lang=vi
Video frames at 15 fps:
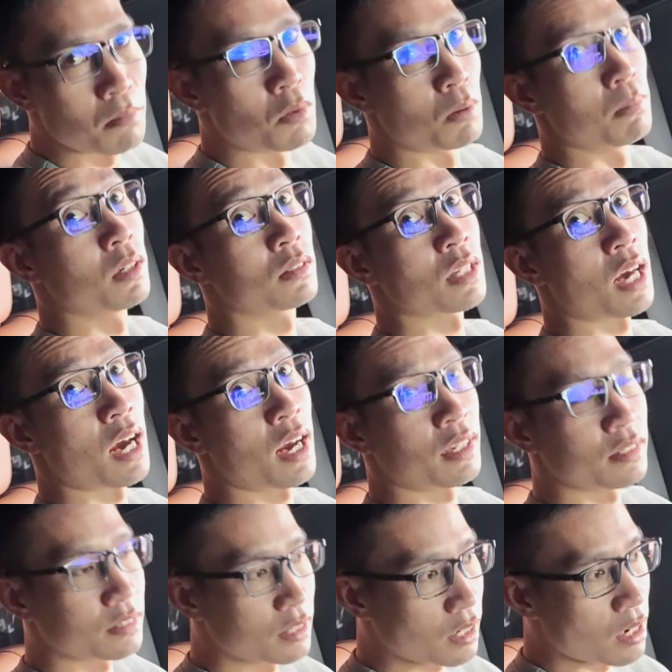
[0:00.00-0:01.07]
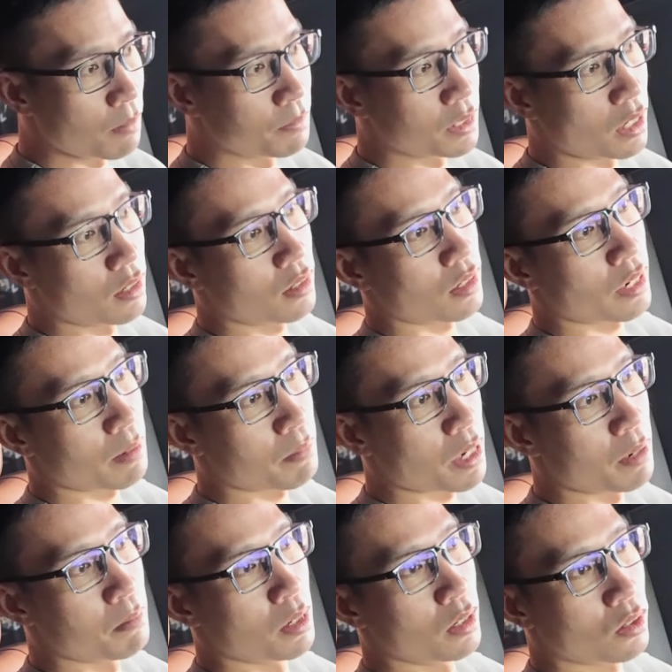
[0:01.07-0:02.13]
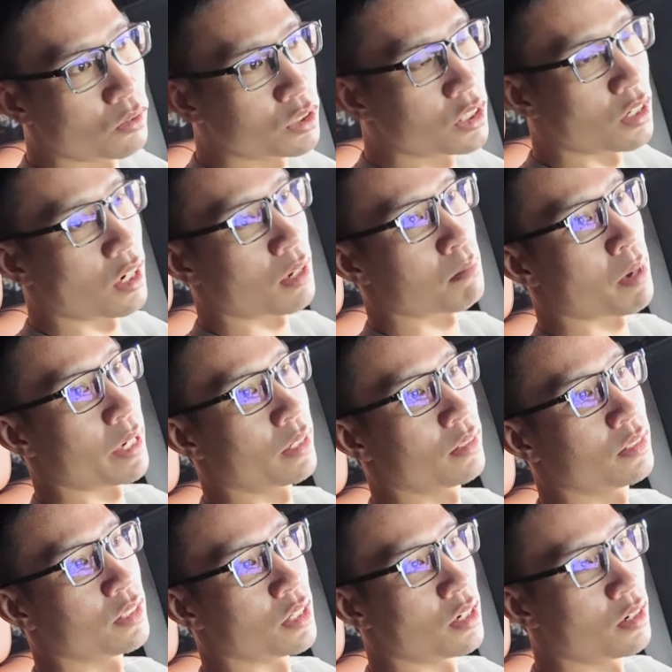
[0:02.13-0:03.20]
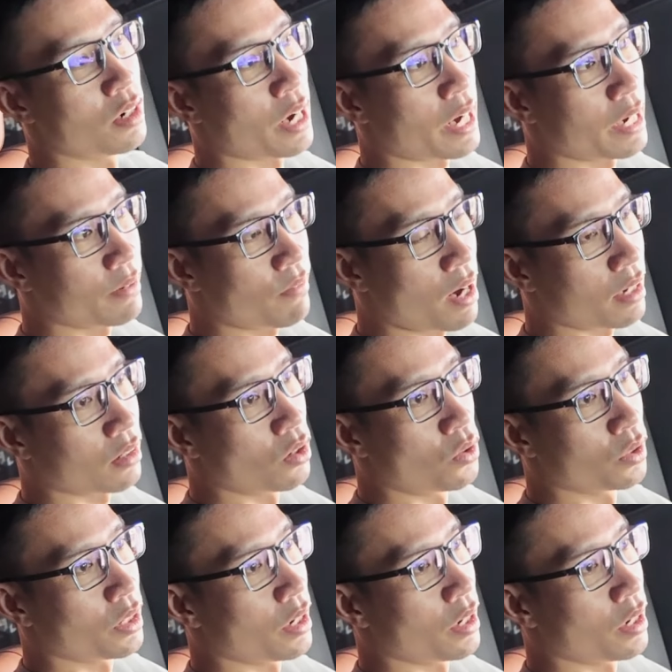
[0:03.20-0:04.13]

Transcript: Một mức giá rất hấp dẫn. Em này mới cũng chỉ lăn bánh chỉ hơn 2 vạn thôi.